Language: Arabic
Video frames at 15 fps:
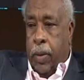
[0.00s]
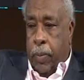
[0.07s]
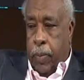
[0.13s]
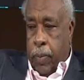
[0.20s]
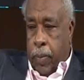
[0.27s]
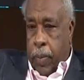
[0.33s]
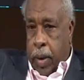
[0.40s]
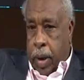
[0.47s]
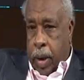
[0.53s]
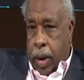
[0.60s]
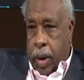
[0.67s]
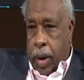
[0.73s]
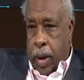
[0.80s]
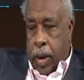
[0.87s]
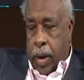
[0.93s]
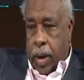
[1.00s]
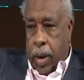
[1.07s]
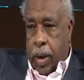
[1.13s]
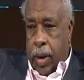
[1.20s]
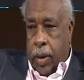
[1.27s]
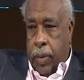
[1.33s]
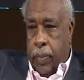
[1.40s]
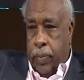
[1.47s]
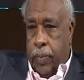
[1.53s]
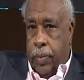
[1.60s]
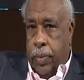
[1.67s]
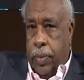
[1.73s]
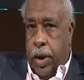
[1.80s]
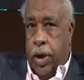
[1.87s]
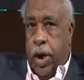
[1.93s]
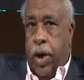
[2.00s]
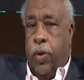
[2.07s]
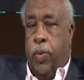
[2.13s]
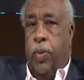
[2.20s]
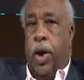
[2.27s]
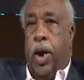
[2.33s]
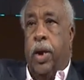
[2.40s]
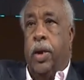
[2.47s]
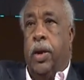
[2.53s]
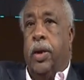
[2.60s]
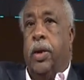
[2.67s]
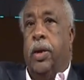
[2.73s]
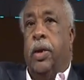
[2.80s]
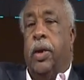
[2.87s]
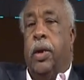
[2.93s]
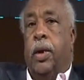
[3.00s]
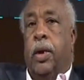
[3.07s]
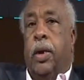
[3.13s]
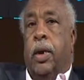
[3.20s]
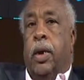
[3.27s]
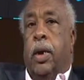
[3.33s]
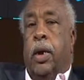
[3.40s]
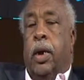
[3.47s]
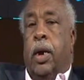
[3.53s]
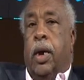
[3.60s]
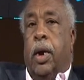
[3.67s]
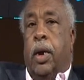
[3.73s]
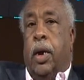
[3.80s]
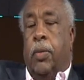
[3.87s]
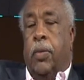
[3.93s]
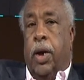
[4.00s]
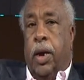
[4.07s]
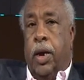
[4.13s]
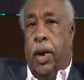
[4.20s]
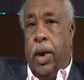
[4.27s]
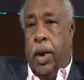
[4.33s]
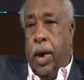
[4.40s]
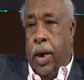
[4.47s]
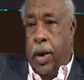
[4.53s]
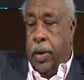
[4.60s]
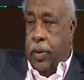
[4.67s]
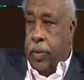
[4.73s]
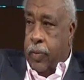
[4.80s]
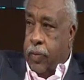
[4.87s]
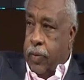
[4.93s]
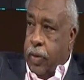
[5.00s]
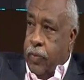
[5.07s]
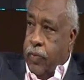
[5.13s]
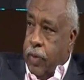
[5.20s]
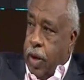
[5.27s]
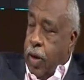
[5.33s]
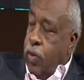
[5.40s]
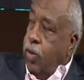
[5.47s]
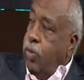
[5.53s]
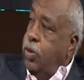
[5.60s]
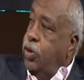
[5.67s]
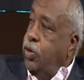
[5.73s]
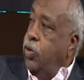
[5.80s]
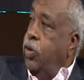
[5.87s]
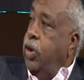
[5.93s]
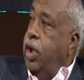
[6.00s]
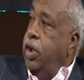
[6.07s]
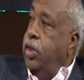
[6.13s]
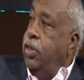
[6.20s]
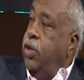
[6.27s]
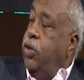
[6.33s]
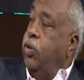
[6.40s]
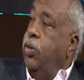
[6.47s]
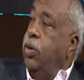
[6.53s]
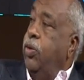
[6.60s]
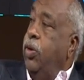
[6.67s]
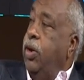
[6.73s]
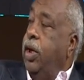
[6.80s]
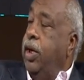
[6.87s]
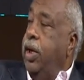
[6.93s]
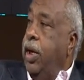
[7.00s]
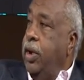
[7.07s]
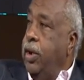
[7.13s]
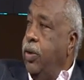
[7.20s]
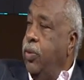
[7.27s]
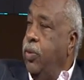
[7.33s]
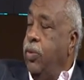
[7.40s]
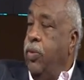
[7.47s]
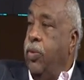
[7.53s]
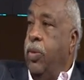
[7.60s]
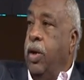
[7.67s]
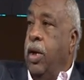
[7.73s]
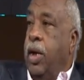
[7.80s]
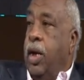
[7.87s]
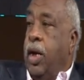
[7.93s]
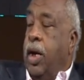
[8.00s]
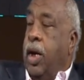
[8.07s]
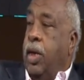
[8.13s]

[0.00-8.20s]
التجارب يعني آه، كما قيل يعني في قول مشهور عن التجربة يقول لك يعني إنه التجربة هي مشط